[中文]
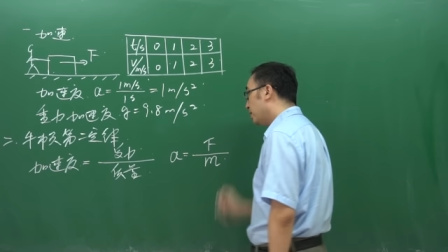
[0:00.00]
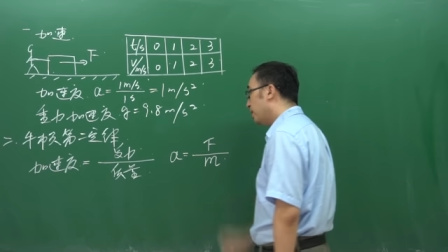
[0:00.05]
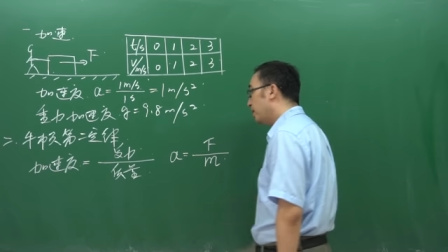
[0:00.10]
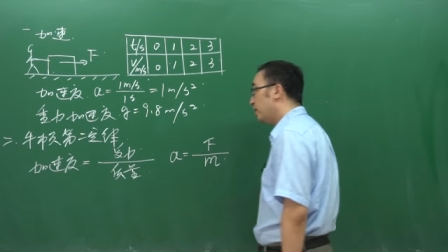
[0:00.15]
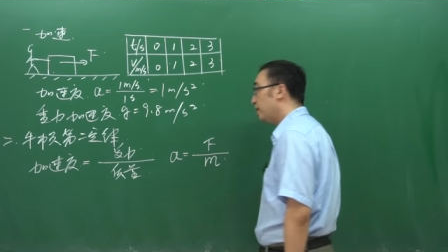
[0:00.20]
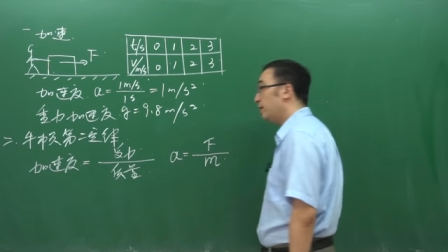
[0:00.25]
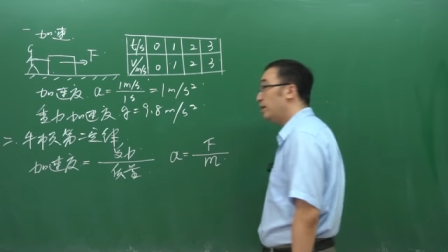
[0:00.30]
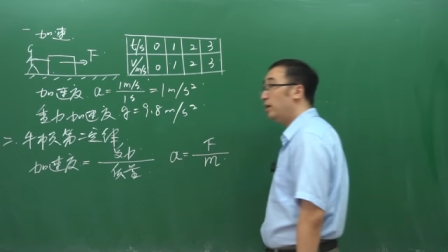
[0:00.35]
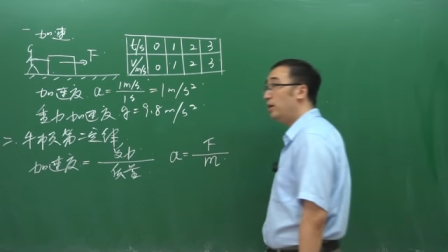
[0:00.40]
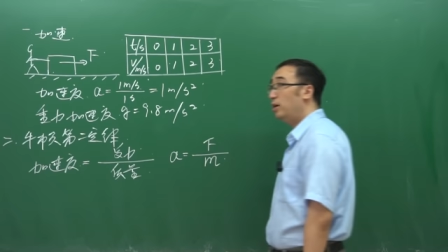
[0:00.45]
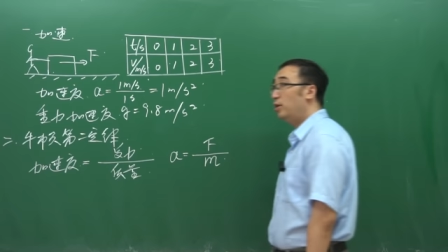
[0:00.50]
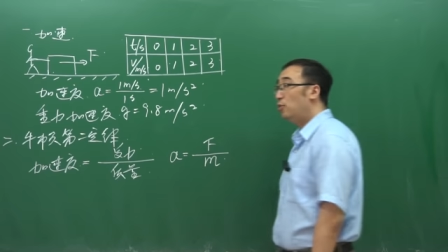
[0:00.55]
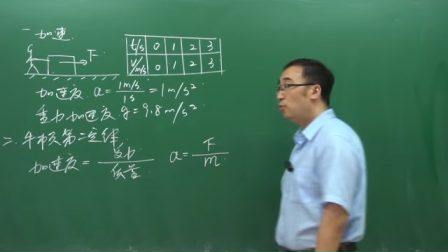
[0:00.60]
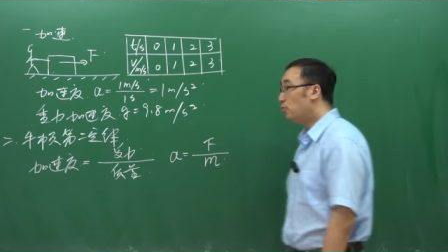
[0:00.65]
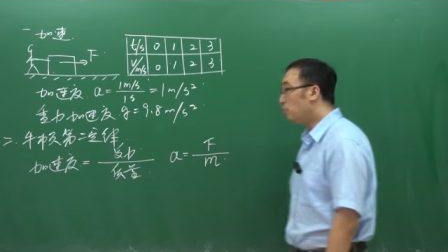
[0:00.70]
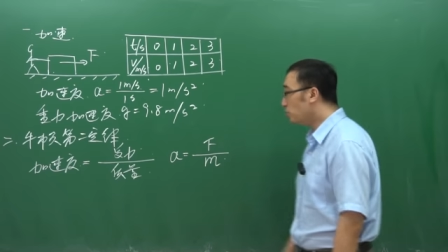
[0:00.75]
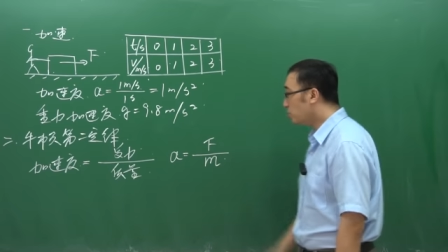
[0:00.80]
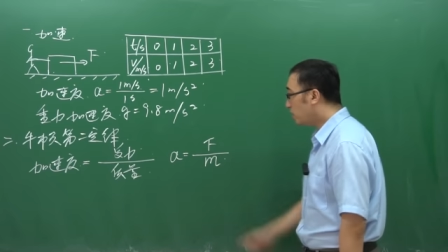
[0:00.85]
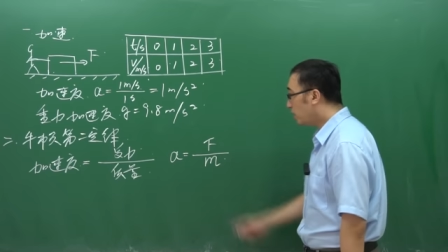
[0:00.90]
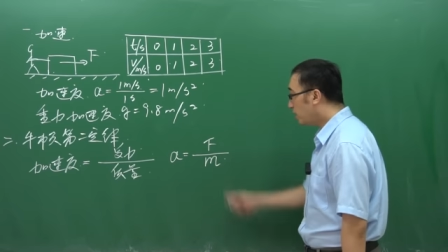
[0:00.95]
啊。
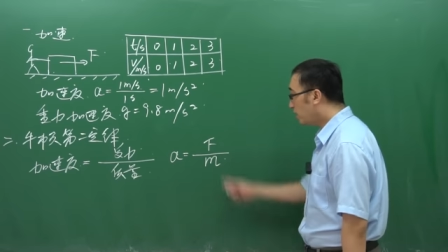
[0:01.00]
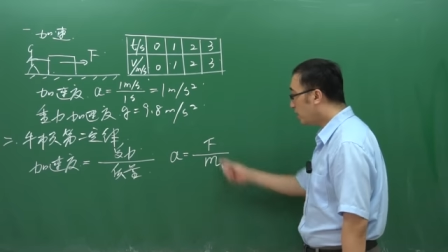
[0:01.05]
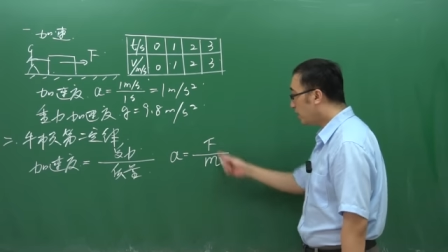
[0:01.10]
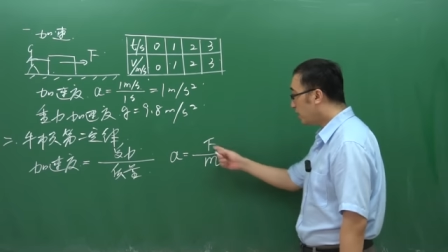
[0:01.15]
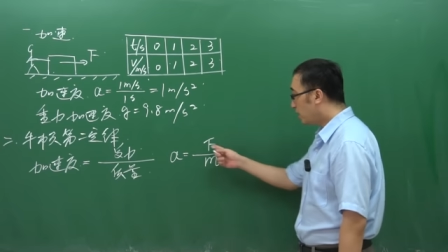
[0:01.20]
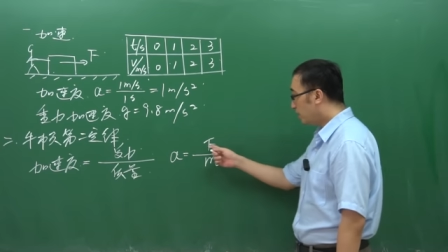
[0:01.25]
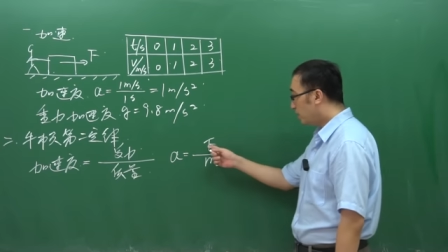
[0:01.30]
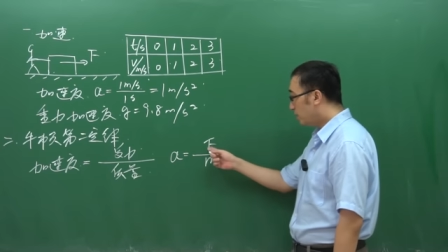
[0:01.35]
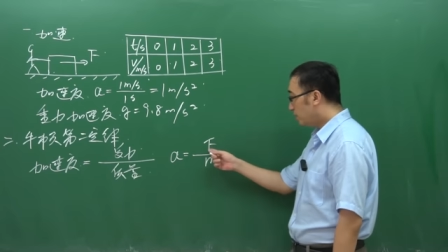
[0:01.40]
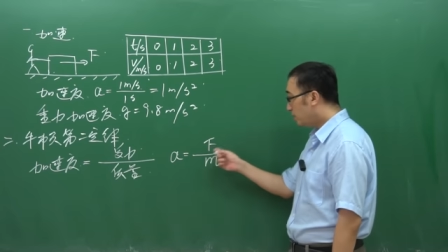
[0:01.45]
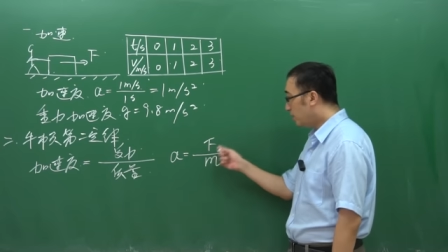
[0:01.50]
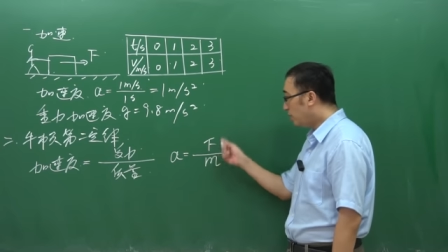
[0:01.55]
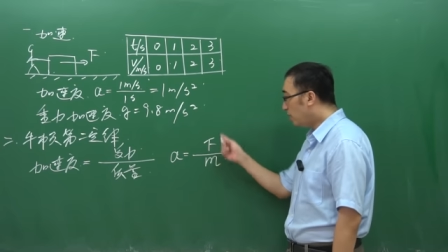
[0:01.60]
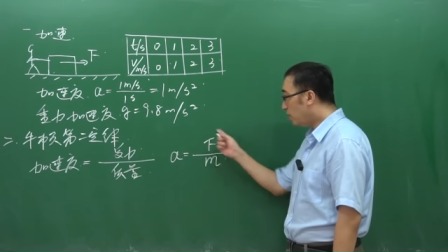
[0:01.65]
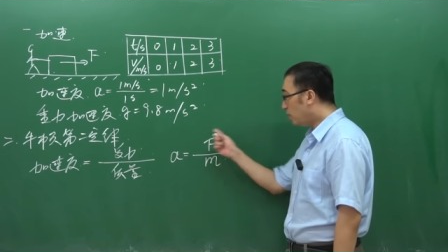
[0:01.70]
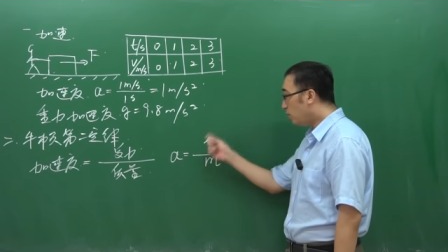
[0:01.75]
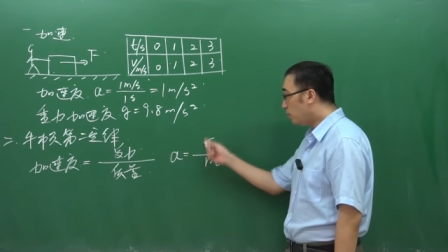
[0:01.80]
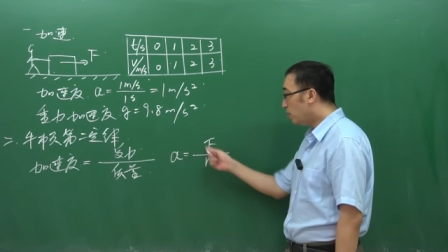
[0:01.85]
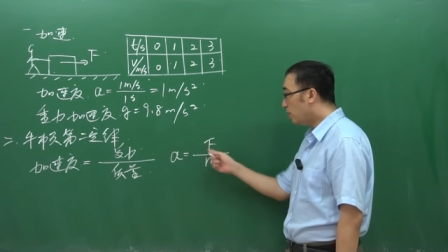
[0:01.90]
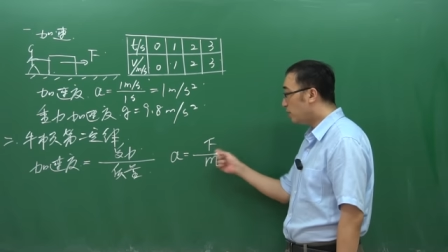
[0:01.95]
物体的
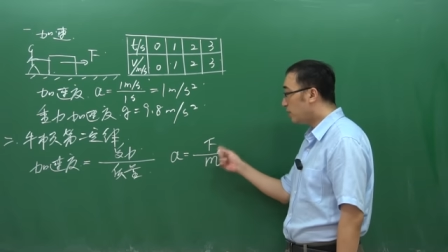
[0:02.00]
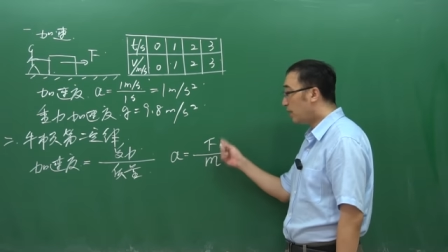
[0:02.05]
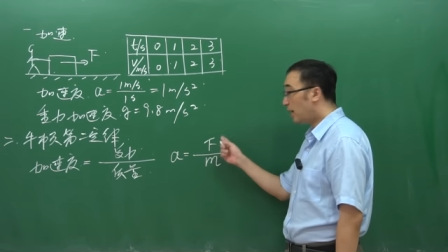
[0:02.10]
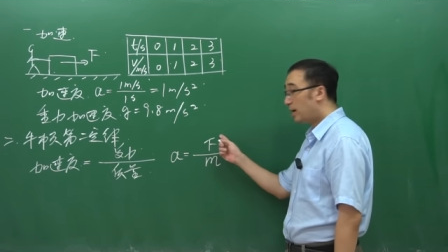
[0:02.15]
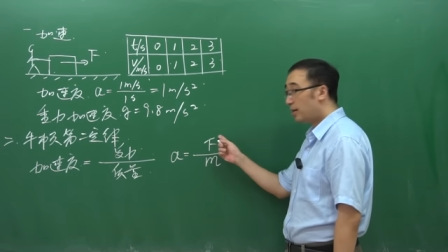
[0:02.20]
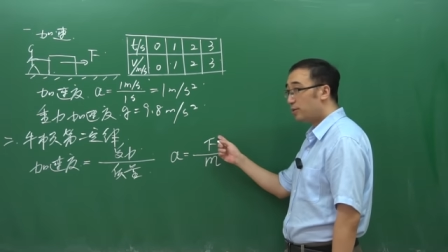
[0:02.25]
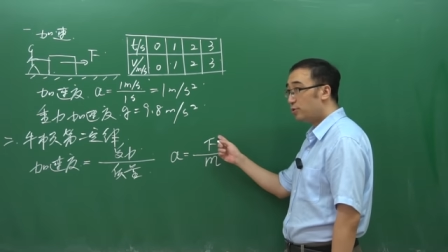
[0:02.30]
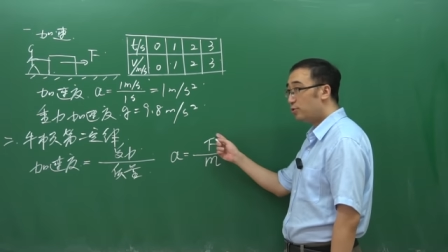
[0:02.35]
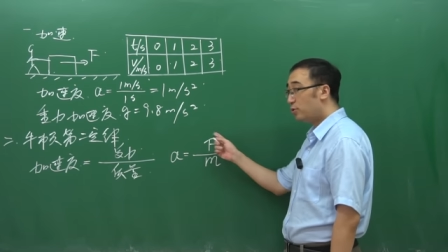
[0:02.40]
力越大，